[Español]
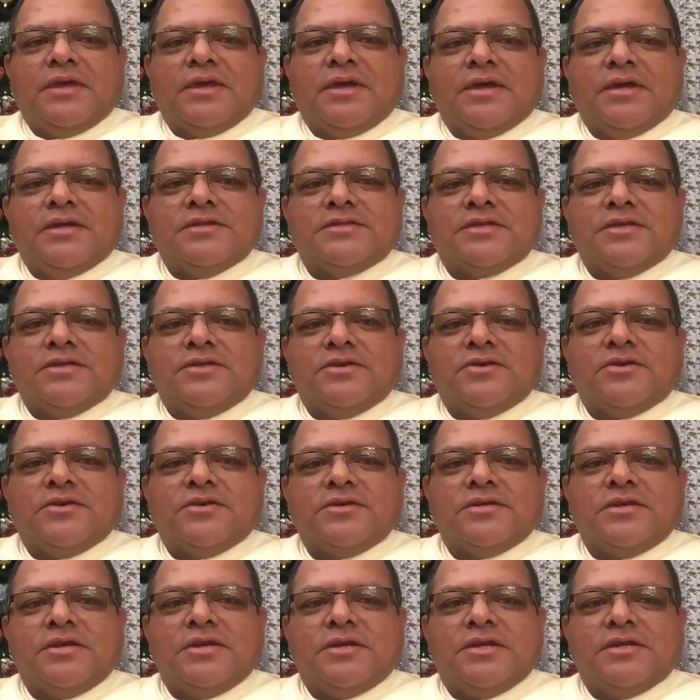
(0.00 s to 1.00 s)
Que el
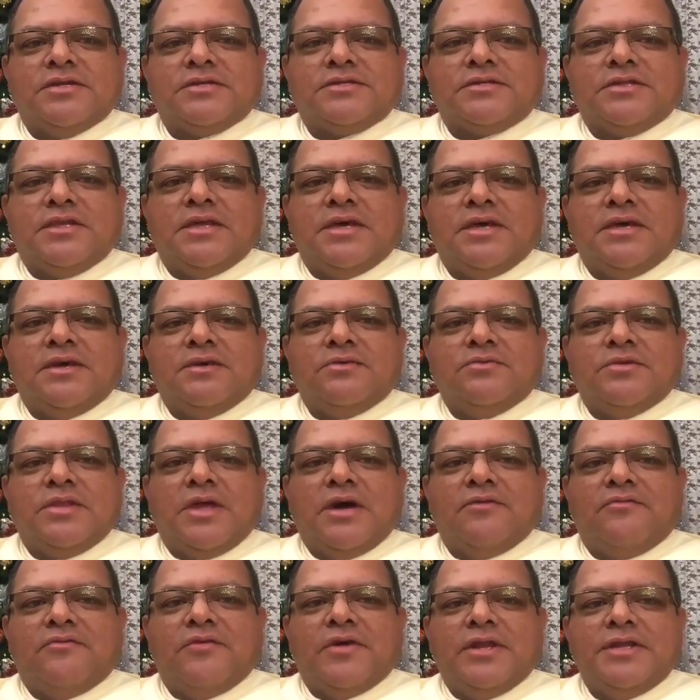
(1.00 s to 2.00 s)
Señor les dé
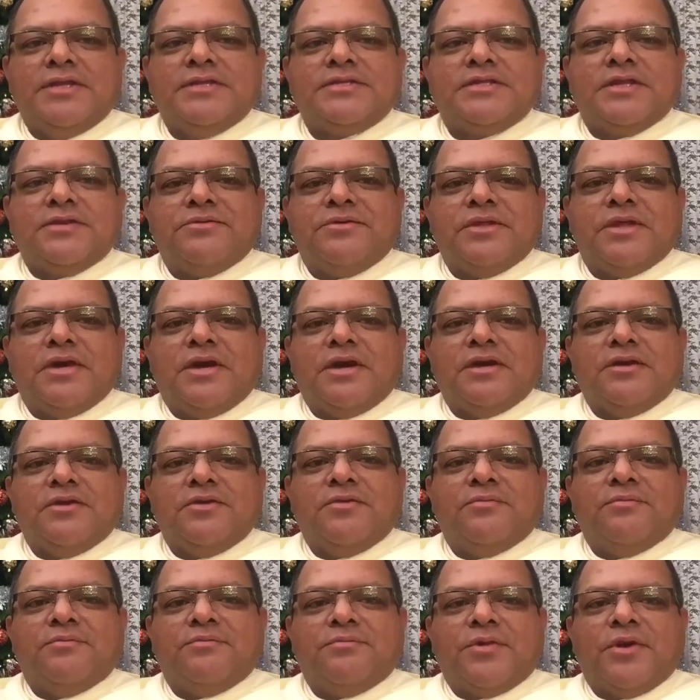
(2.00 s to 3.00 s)
una feliz Navidad
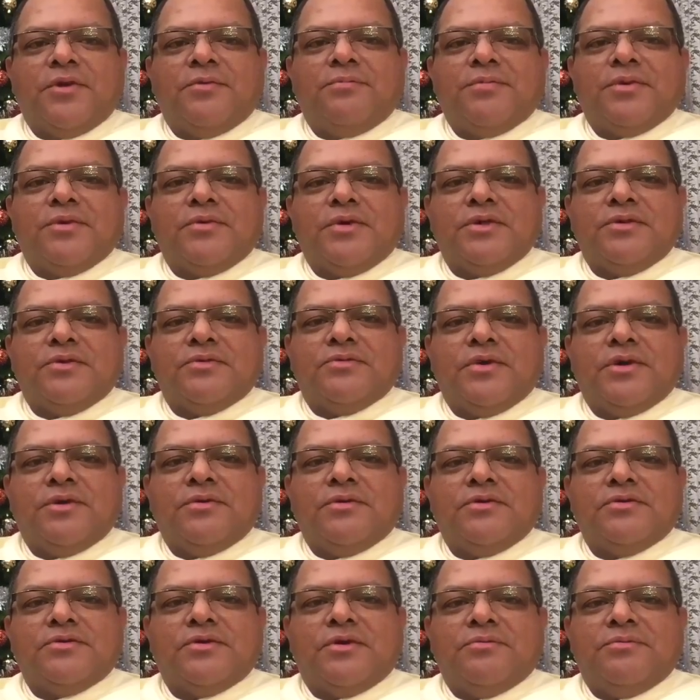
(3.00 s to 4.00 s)
y un próspero año
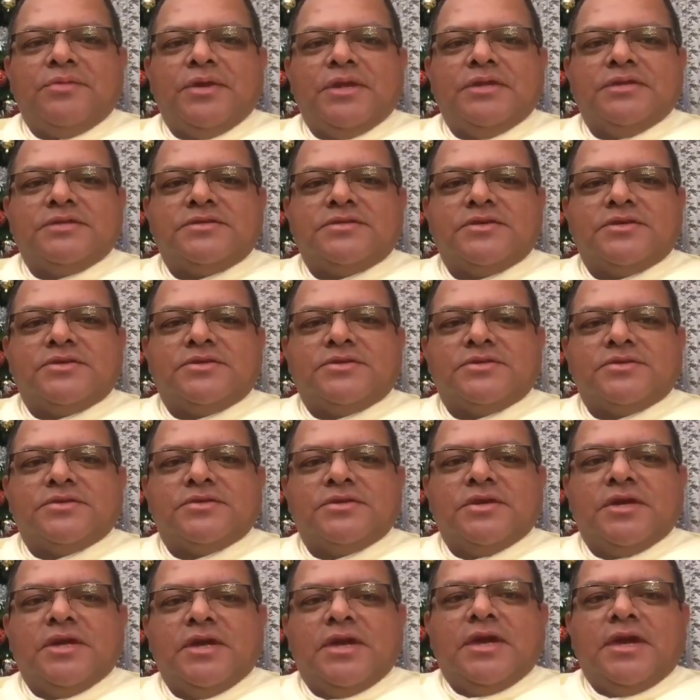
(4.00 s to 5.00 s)
nuevo
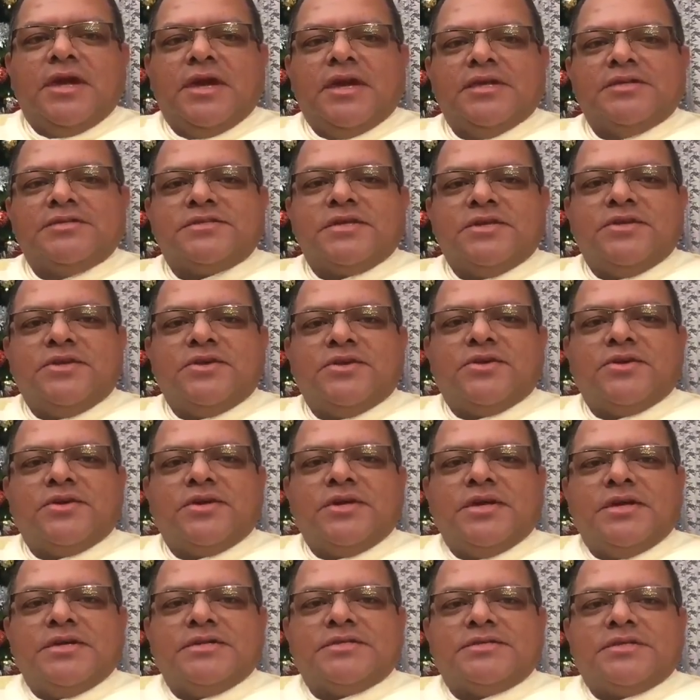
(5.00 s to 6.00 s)
2018. El
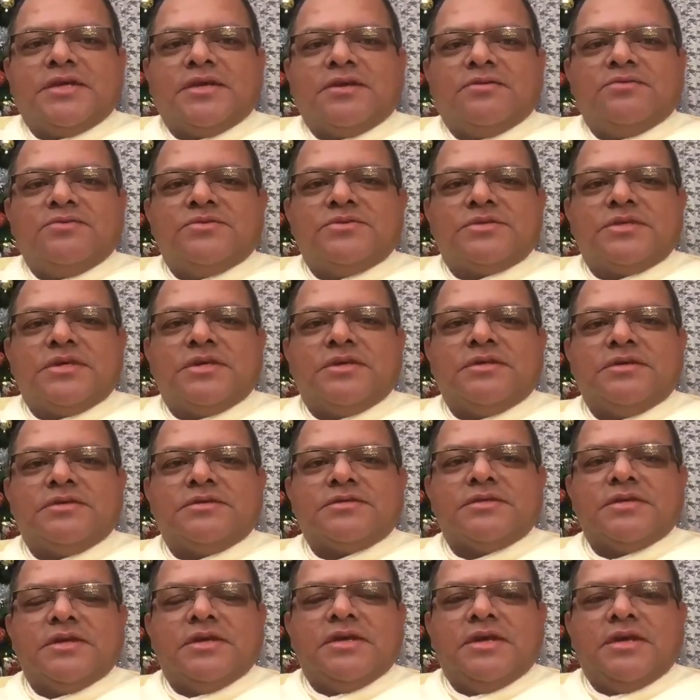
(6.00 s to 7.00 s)
Señor esté con
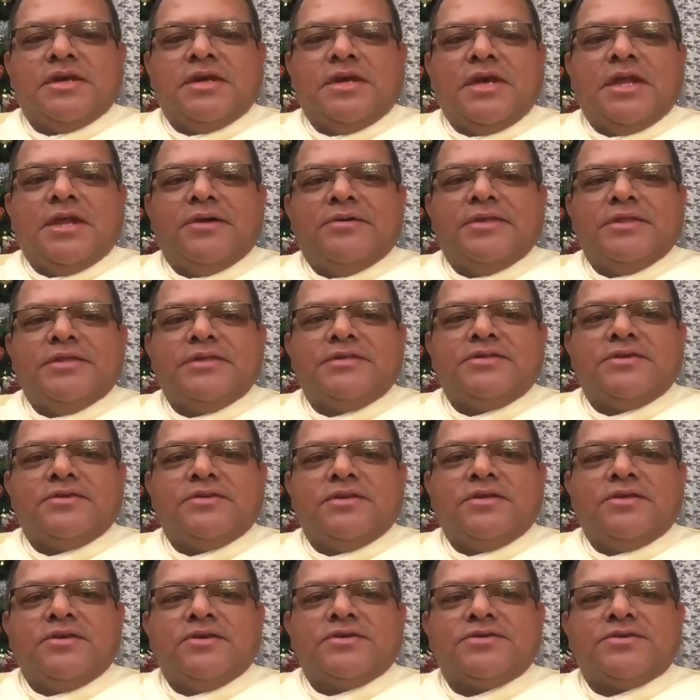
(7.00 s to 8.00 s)
ustedes y la
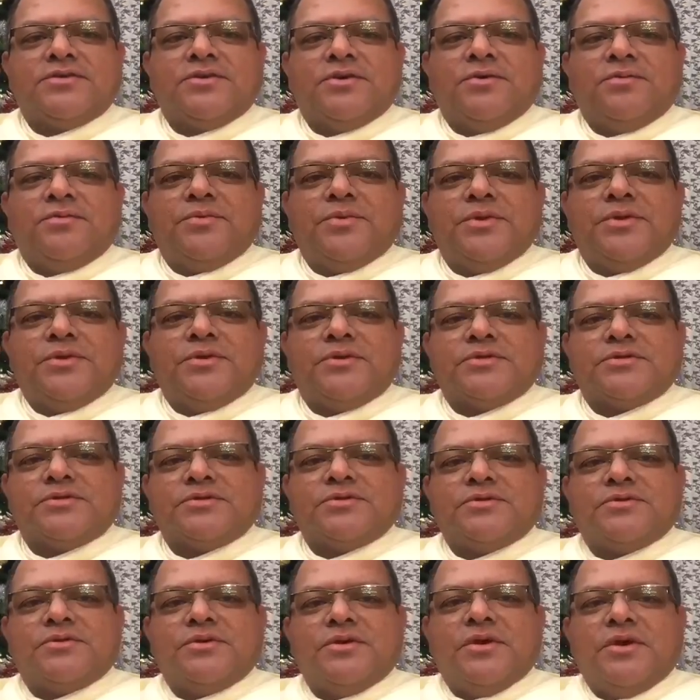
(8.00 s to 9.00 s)
bendición de Dios
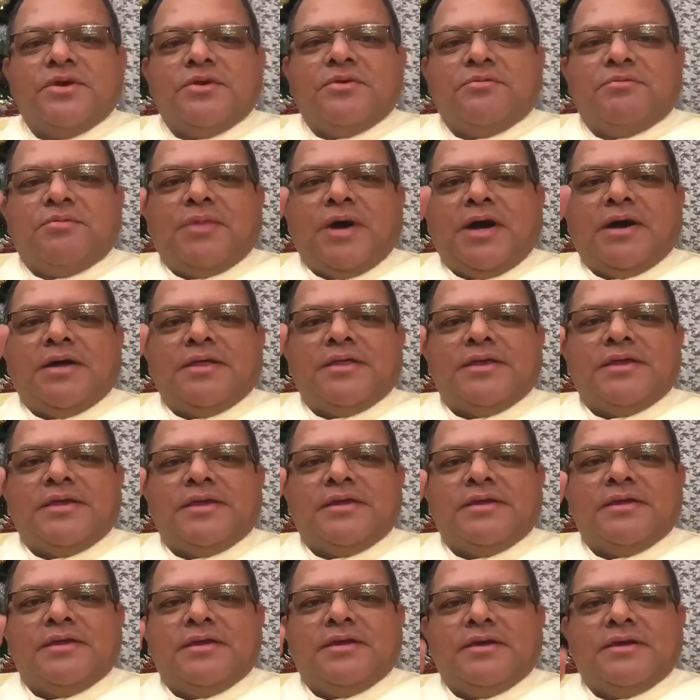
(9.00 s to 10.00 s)
Todopoderoso,
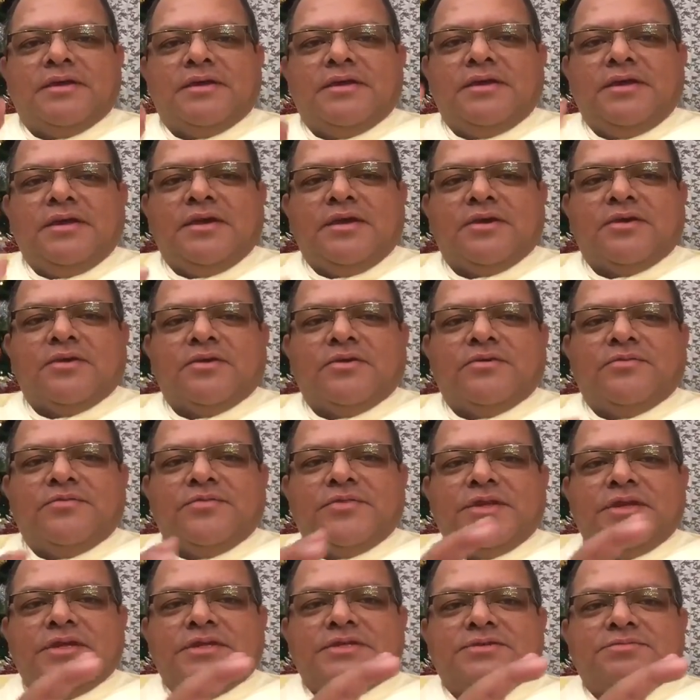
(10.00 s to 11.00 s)
Padre, Hijo
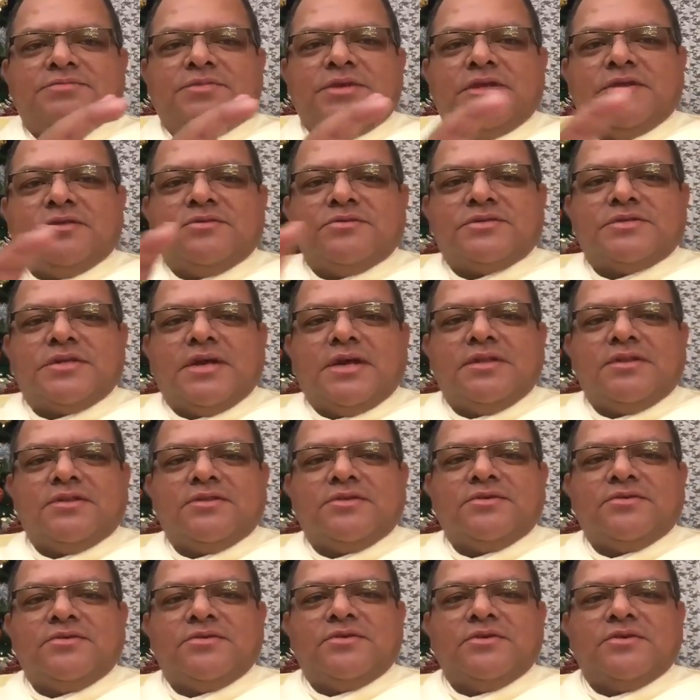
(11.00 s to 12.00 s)
y Espíritu
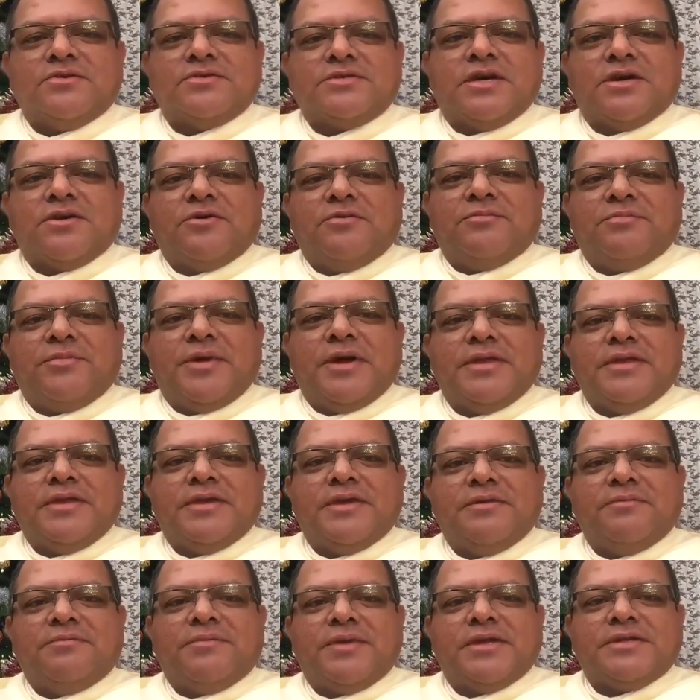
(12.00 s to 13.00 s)
Santo los
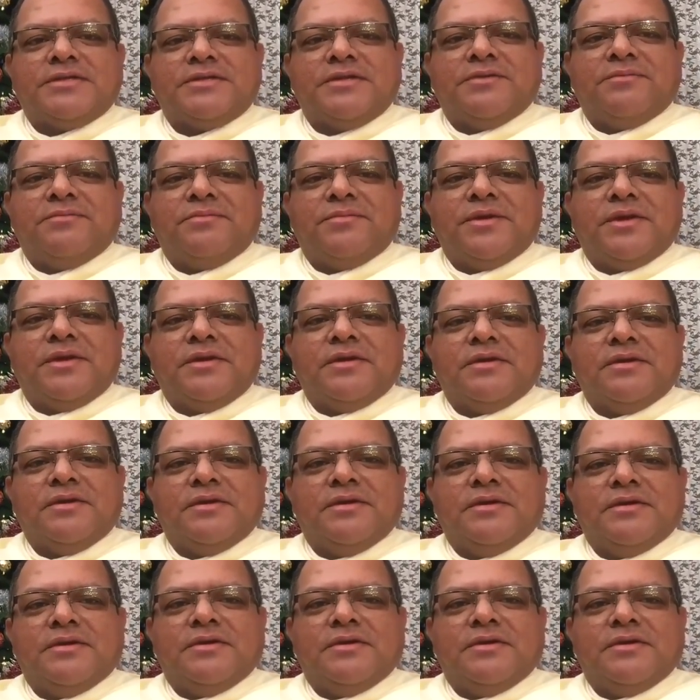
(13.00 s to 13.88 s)
acompañe para siempre.